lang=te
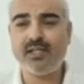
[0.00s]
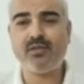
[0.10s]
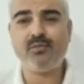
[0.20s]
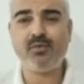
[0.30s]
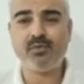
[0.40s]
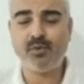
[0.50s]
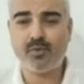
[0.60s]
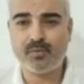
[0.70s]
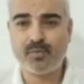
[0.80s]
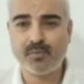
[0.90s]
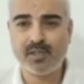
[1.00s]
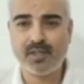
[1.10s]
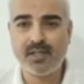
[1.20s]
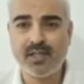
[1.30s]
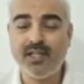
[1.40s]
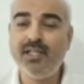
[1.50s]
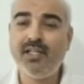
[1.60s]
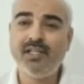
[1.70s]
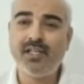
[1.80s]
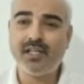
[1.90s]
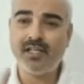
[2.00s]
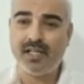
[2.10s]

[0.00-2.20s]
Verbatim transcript: మనం ఈ భూమి మీదకి వచ్చాము